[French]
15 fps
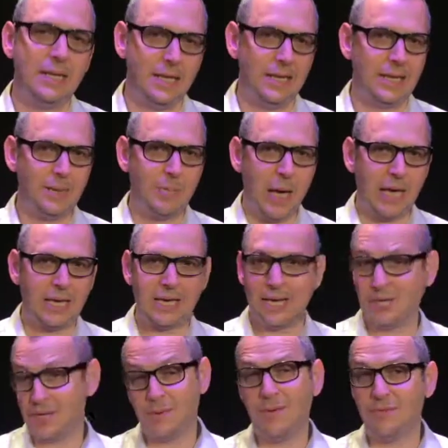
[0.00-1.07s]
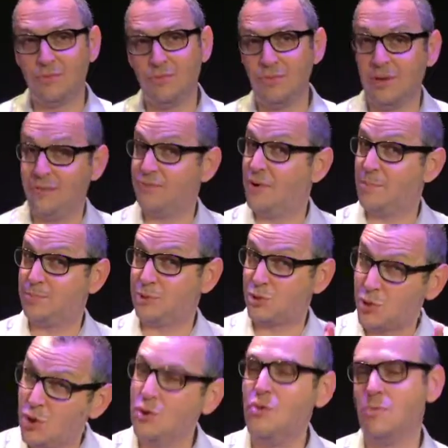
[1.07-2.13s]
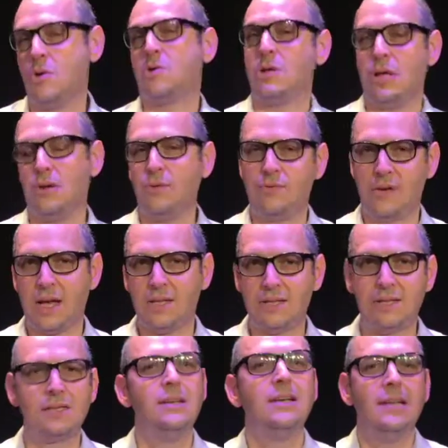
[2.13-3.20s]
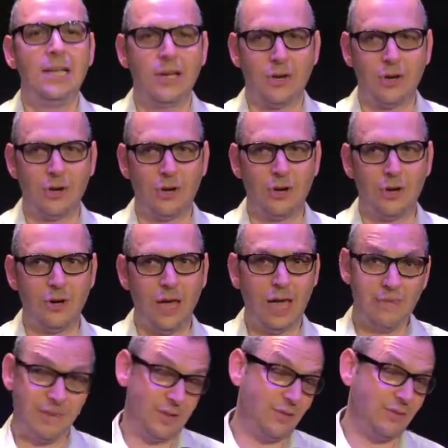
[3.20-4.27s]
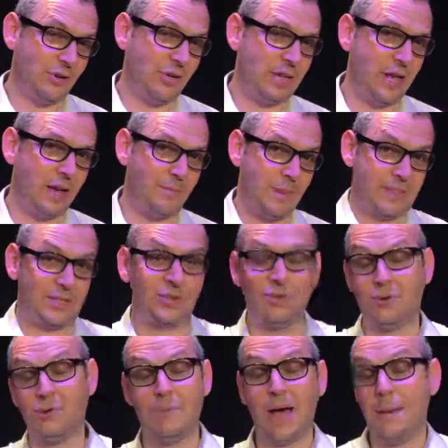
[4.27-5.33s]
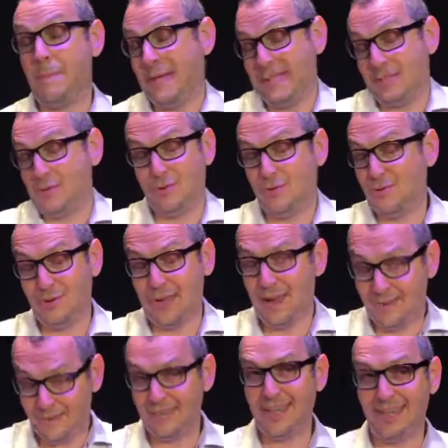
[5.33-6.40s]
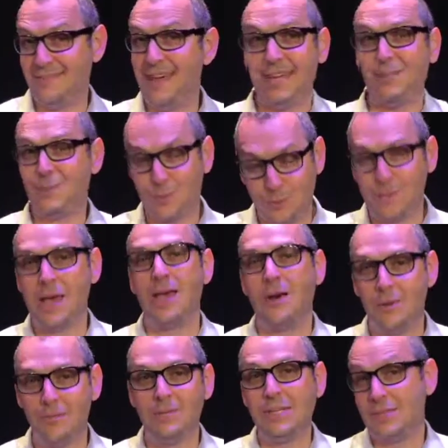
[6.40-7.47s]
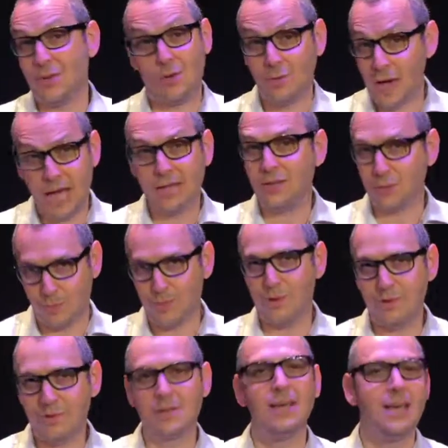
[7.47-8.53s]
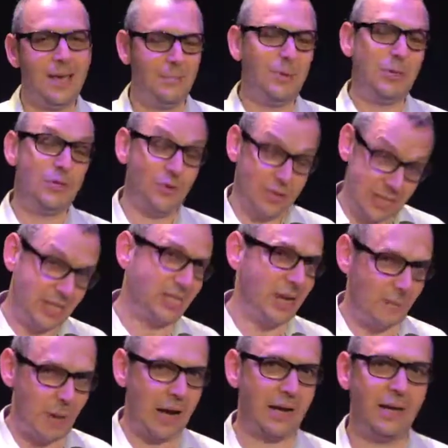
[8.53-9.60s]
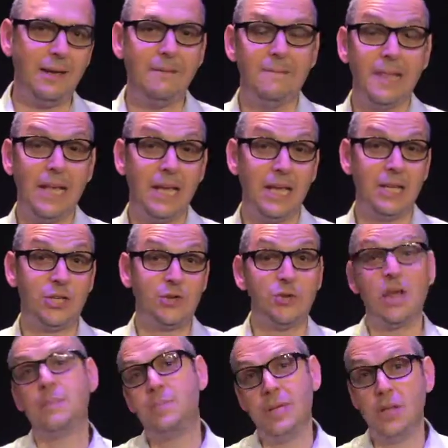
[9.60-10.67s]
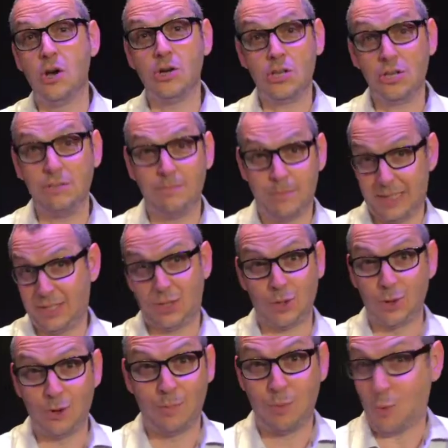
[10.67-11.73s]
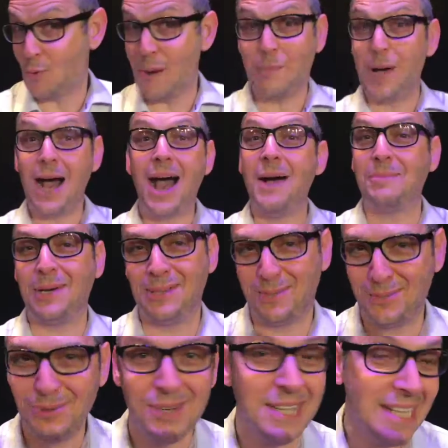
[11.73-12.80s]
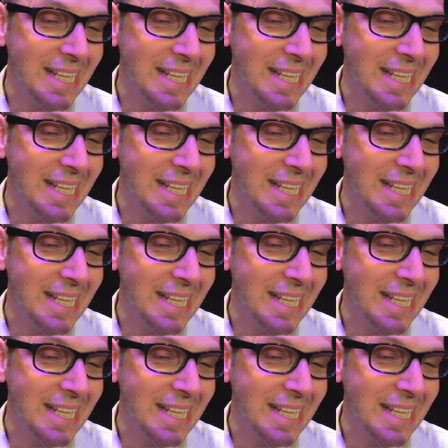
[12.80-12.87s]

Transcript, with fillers: et qui paraît qu'elle n'est jamais venue. il faut absolument qu'elle le fasse. Euh, Hervé de Volder, parce que, bah, parce que Hervé, il va être super en Mr. White, je pense. Et puis, je lui en ai déjà parlé. Et Juliette Binoche, parce que pourquoi pas, après tout.